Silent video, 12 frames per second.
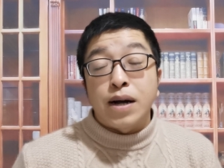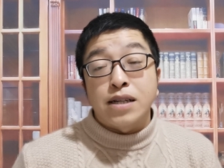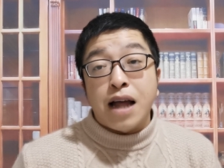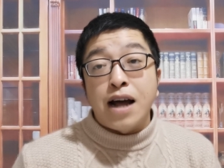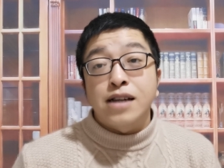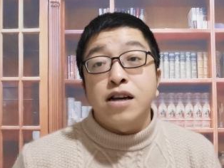吧，
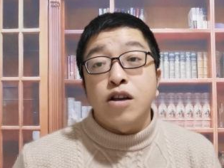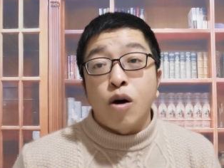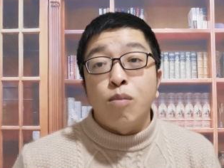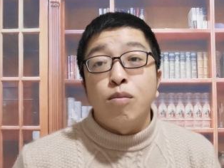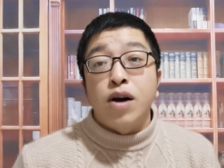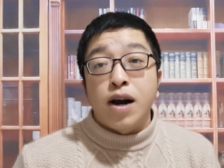他想
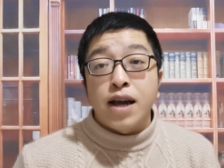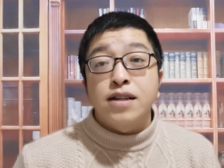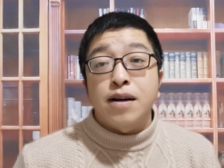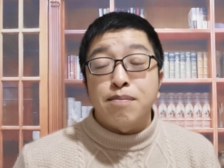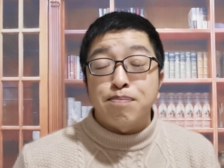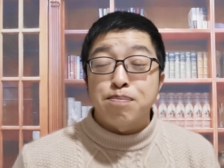要抹黑
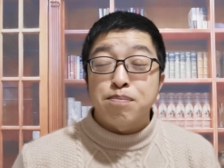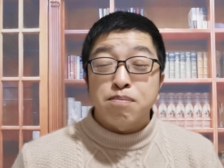的，